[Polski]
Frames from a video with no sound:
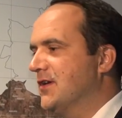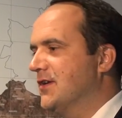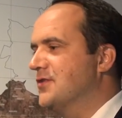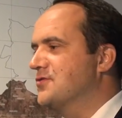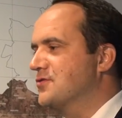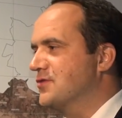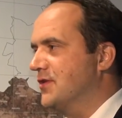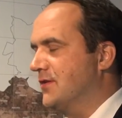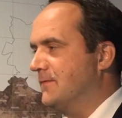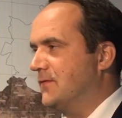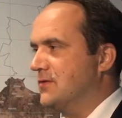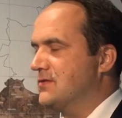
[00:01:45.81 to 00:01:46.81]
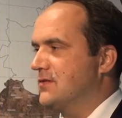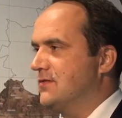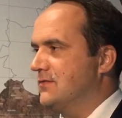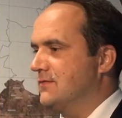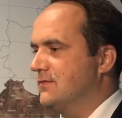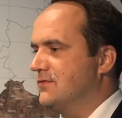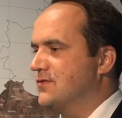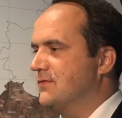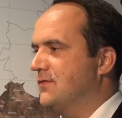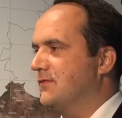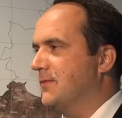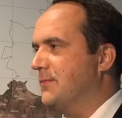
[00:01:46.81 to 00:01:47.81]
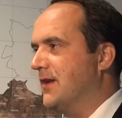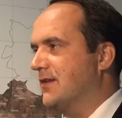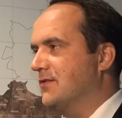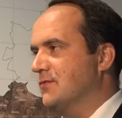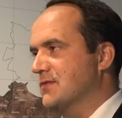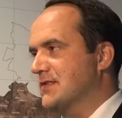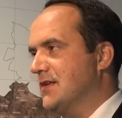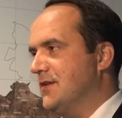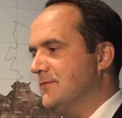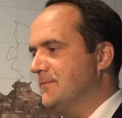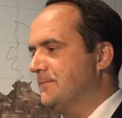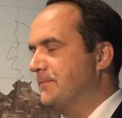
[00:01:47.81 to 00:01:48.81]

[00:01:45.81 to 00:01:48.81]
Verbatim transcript: liczy się to, co szefowie partii ustalają.